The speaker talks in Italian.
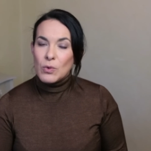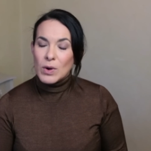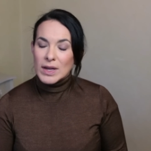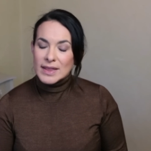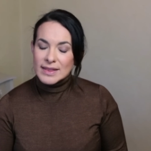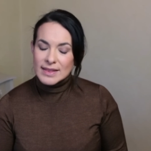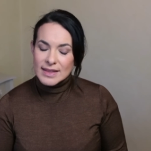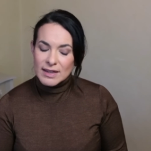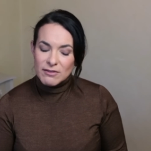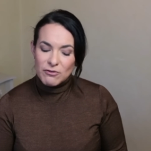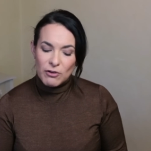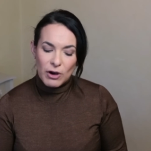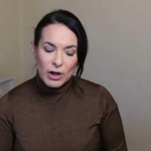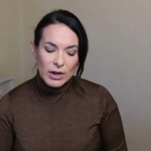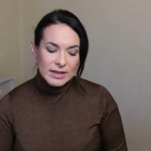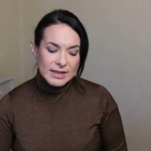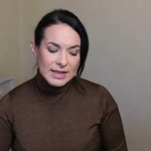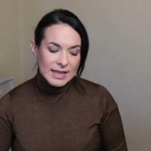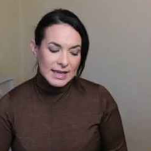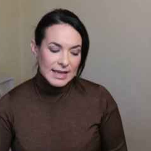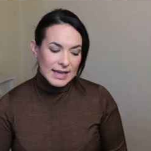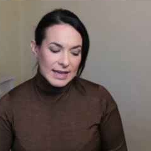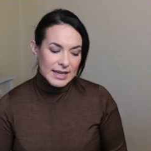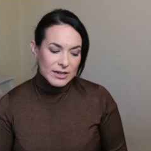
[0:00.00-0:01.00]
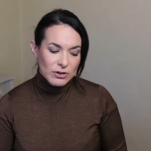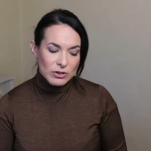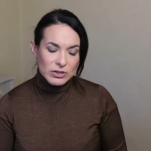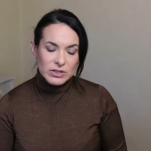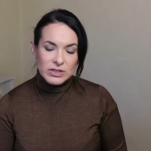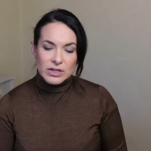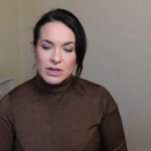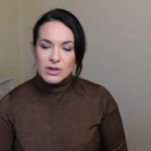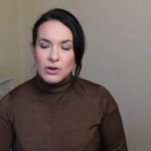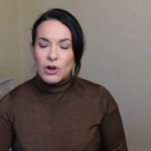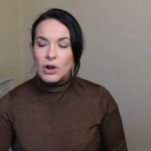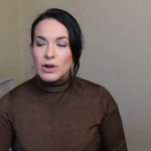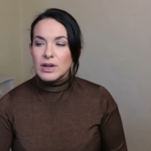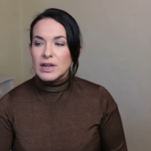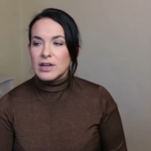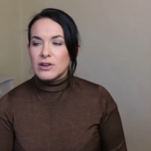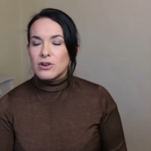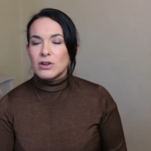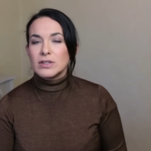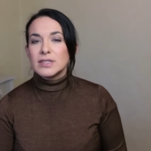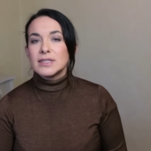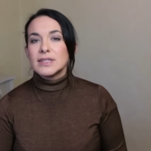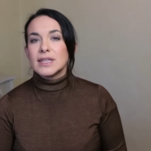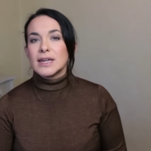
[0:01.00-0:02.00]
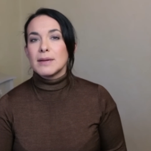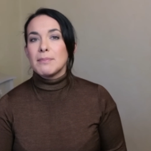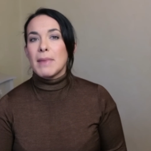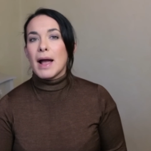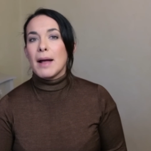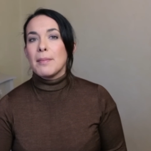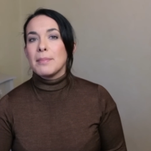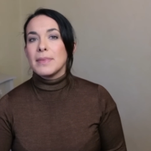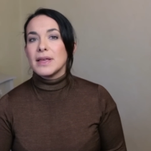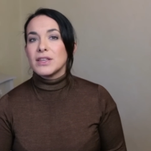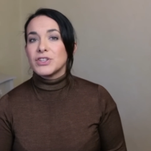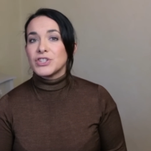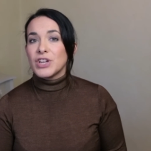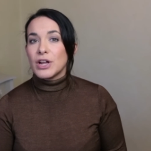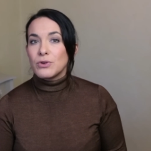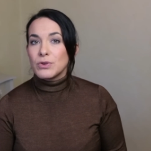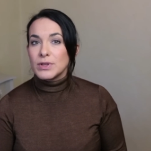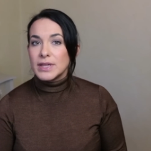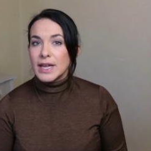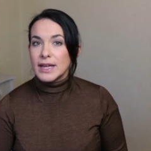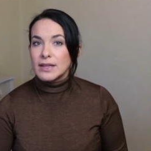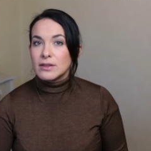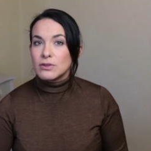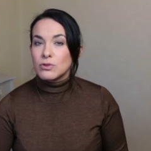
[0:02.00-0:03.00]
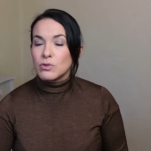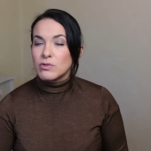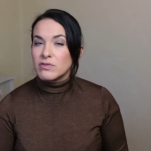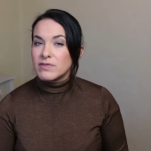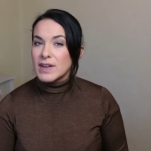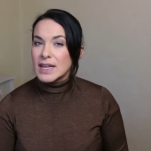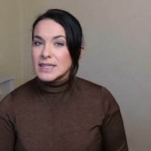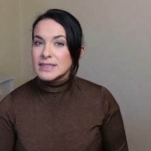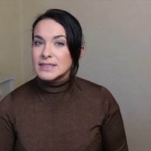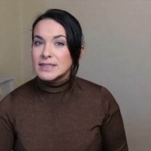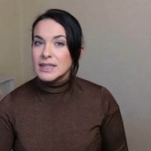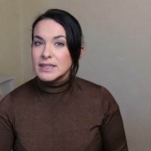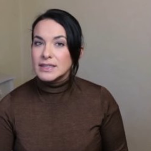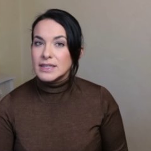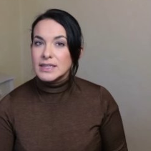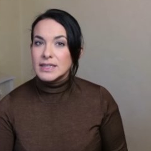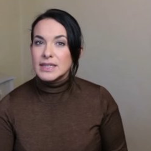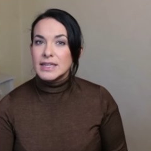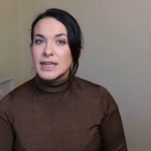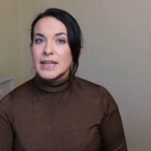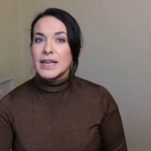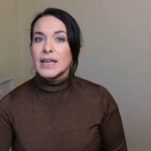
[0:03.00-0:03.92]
Quante volte le nostre nonne e le nostre mamme ci hanno detto vestiti di